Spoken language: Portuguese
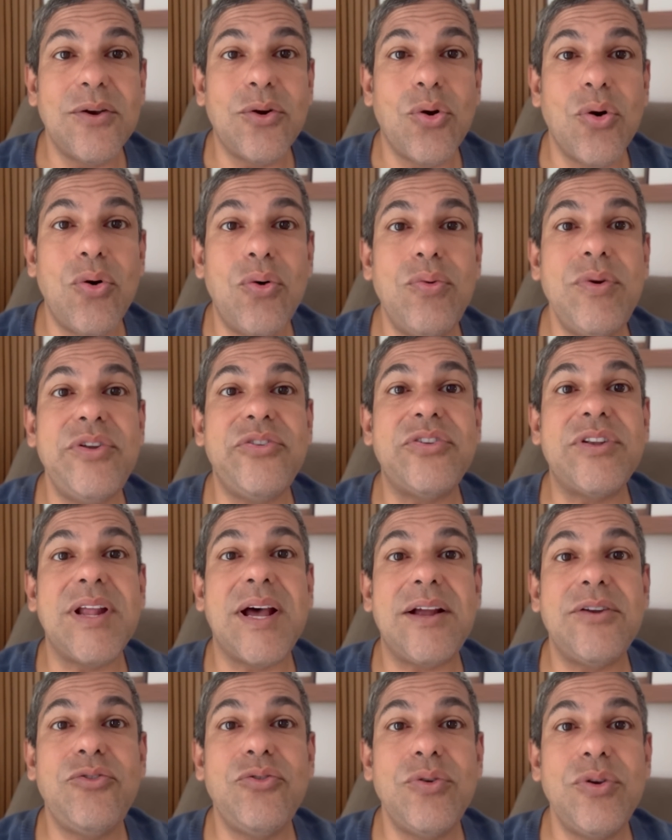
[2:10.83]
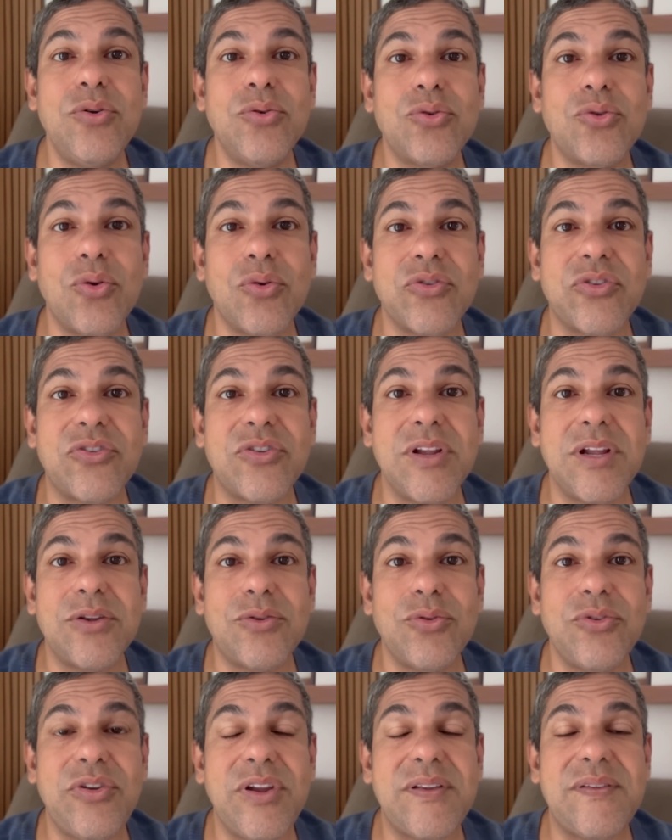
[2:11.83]
com o estádio Newton
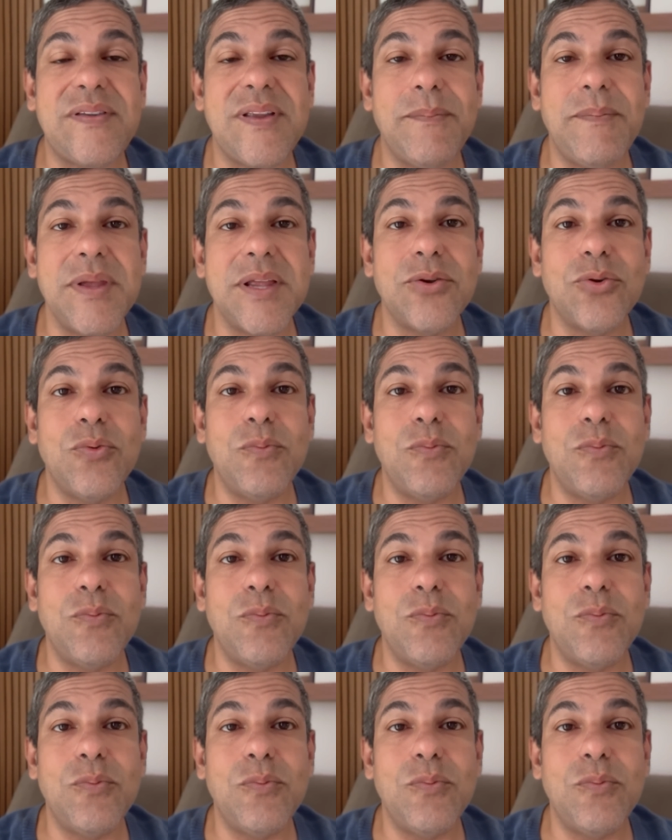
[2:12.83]
Santos recebendo